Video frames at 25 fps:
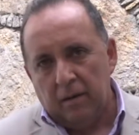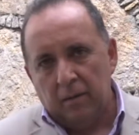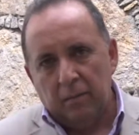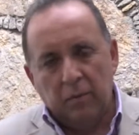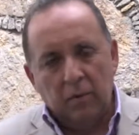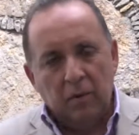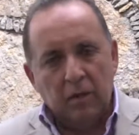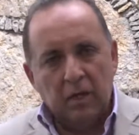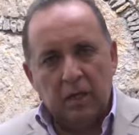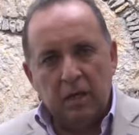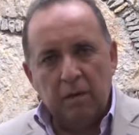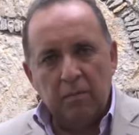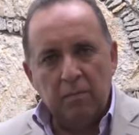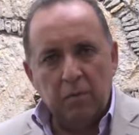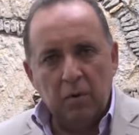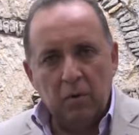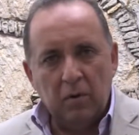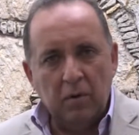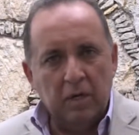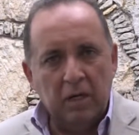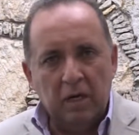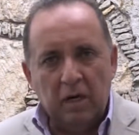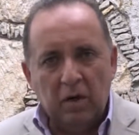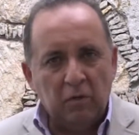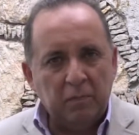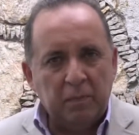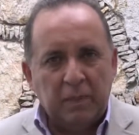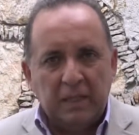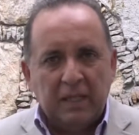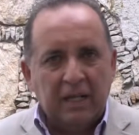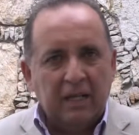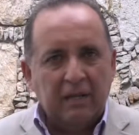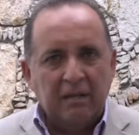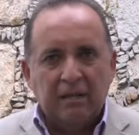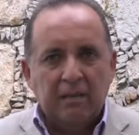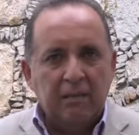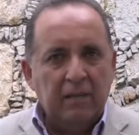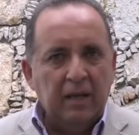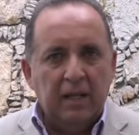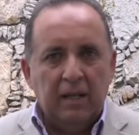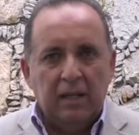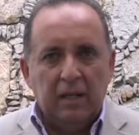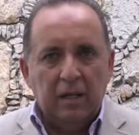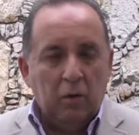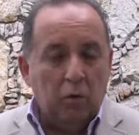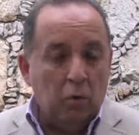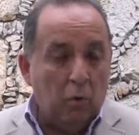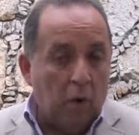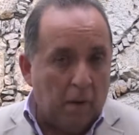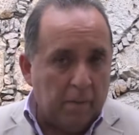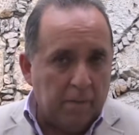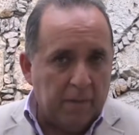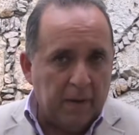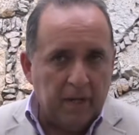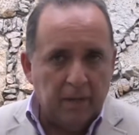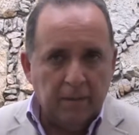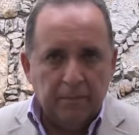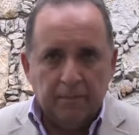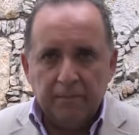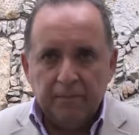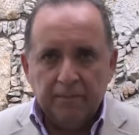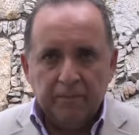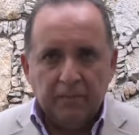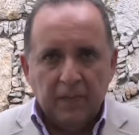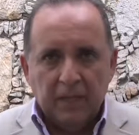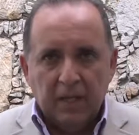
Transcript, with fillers: por ejemplo, en el Hospital Civil de Uruapan